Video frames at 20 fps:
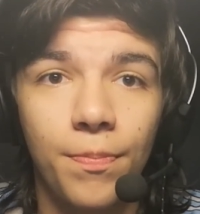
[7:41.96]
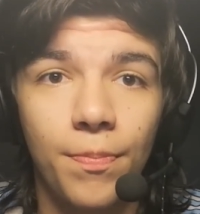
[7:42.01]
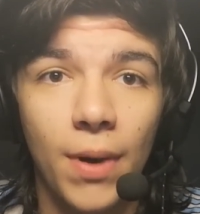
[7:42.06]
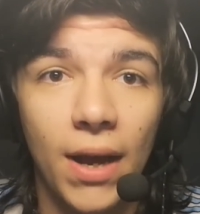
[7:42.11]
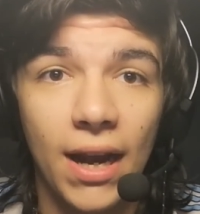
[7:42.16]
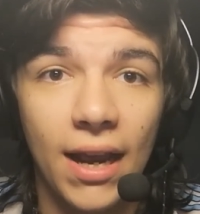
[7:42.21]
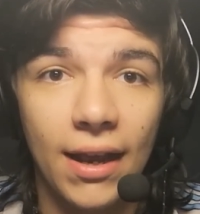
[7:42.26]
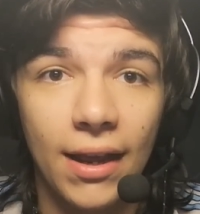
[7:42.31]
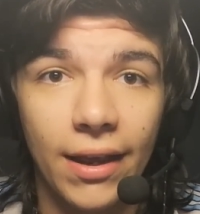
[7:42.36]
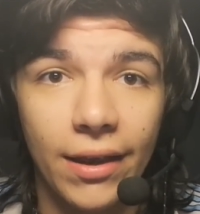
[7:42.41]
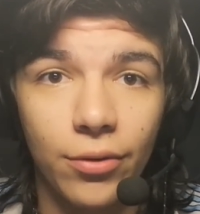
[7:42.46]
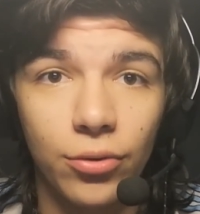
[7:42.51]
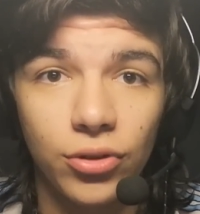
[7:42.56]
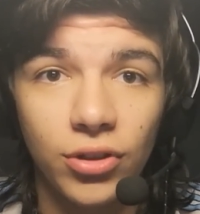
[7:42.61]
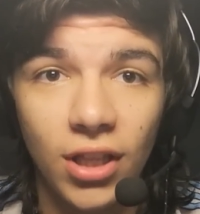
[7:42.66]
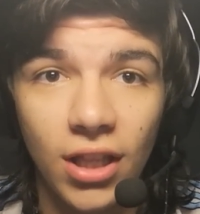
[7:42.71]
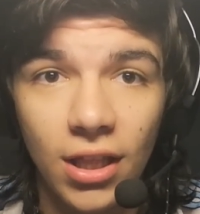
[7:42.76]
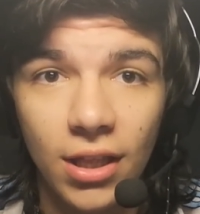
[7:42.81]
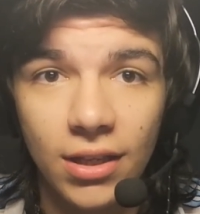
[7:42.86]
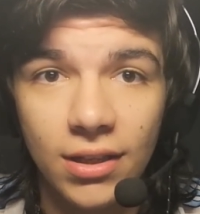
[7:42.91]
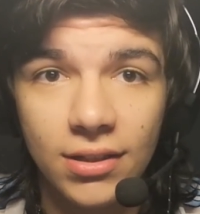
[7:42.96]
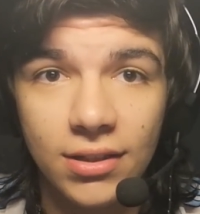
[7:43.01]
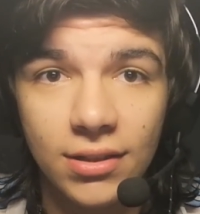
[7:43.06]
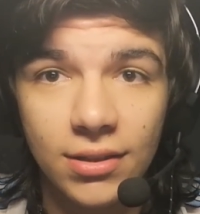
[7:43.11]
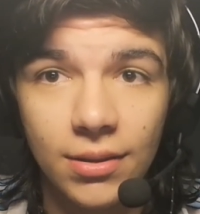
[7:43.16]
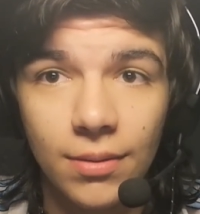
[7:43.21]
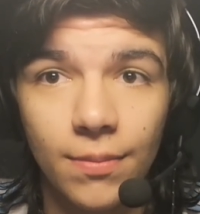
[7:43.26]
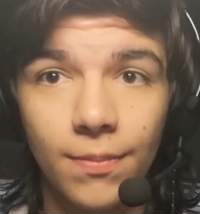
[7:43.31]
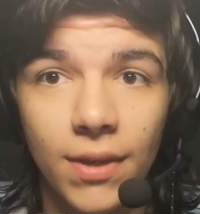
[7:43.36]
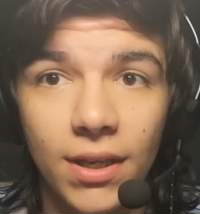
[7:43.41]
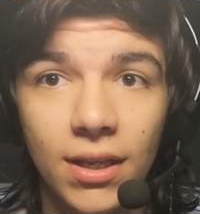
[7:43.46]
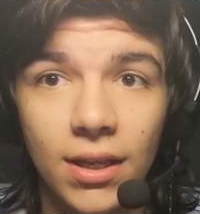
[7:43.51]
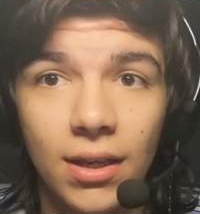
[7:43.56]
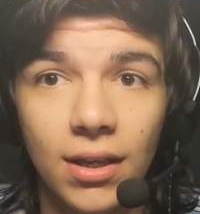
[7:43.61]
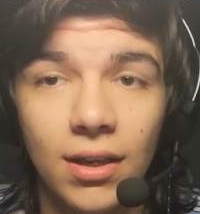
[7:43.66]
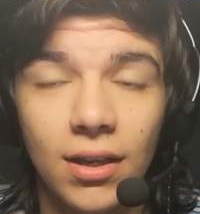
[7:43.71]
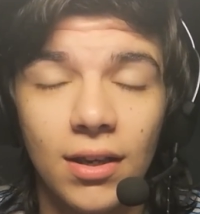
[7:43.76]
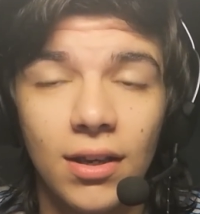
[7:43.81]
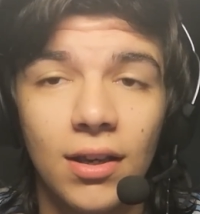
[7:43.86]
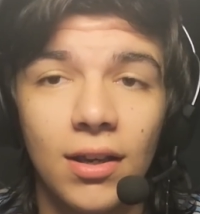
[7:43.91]
Para que ustedes
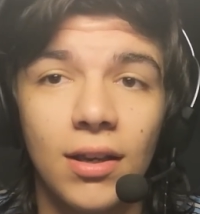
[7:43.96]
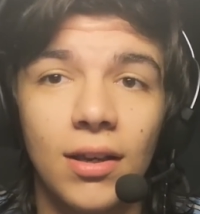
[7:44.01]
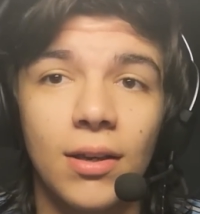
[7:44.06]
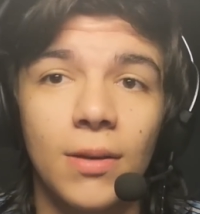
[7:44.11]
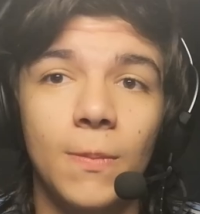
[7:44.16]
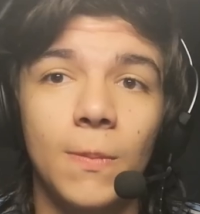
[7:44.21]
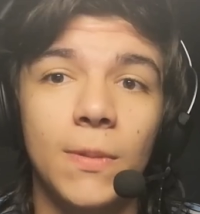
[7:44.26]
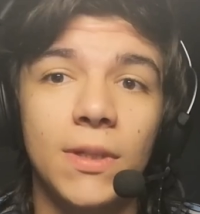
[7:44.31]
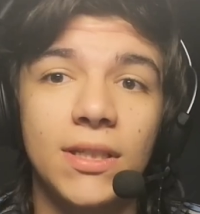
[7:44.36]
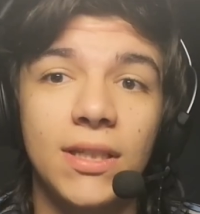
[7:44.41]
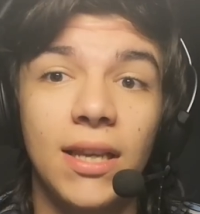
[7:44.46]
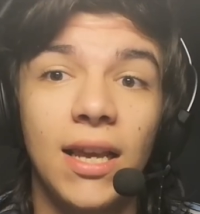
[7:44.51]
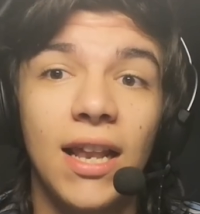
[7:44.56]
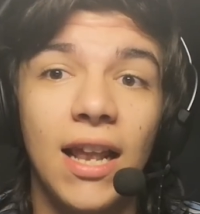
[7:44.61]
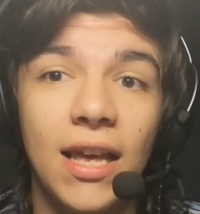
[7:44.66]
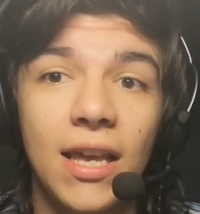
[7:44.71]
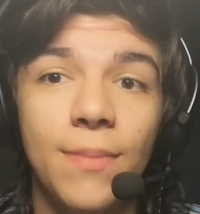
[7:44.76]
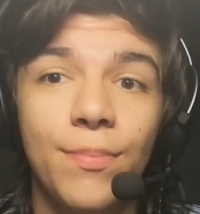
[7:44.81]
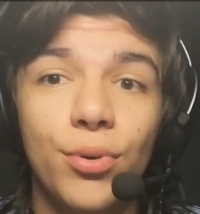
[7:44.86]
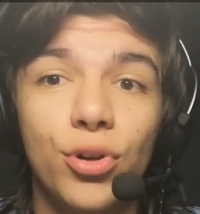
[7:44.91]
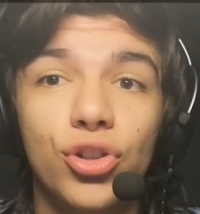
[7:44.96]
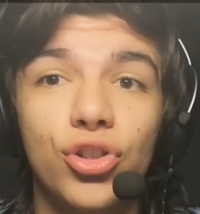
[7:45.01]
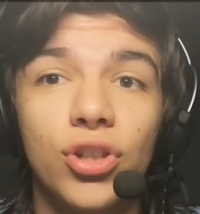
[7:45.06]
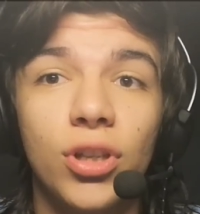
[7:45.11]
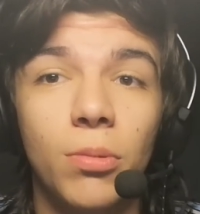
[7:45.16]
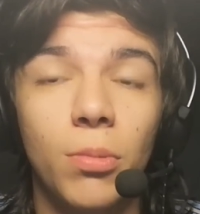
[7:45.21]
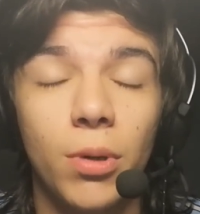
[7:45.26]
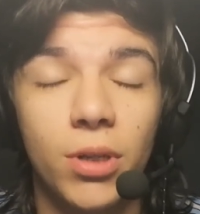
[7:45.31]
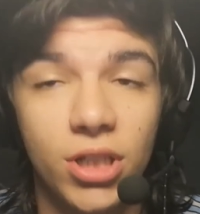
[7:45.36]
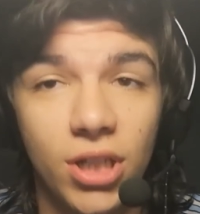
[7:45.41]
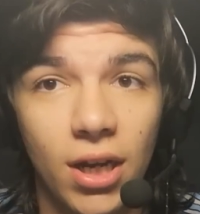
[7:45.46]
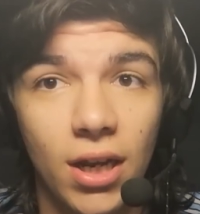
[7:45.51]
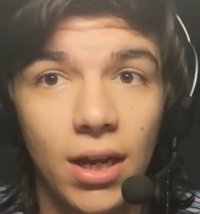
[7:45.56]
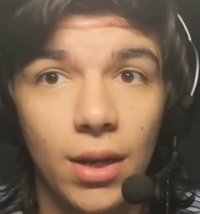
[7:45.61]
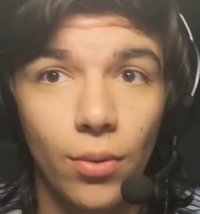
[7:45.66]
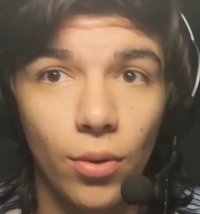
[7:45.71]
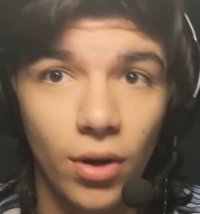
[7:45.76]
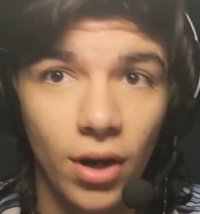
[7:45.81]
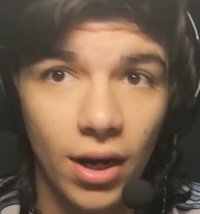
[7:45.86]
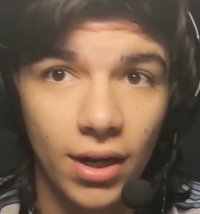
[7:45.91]
me, sigan ahí por si me llegan
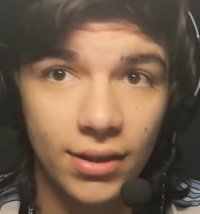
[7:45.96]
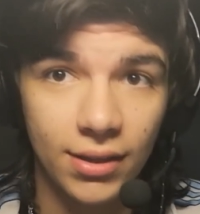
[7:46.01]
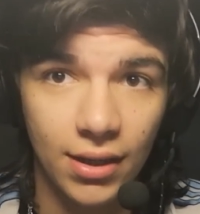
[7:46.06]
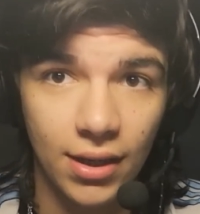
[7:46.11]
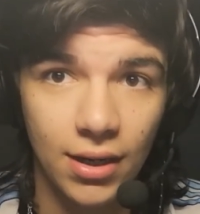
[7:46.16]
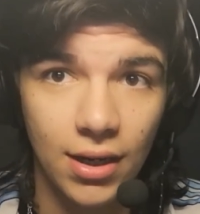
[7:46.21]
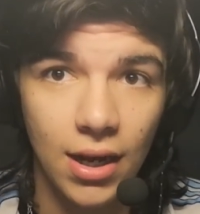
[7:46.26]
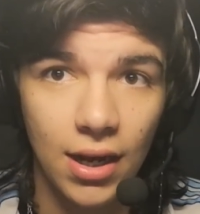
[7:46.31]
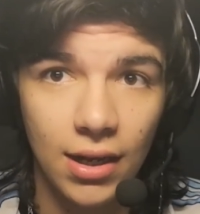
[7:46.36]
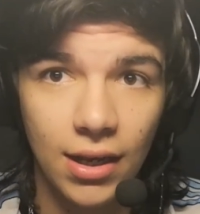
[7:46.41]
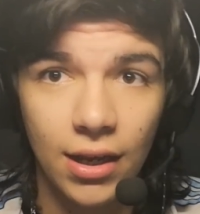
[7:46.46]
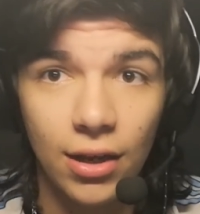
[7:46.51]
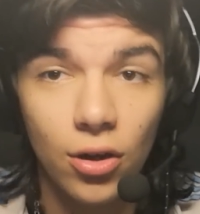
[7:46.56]
a borrar este canal.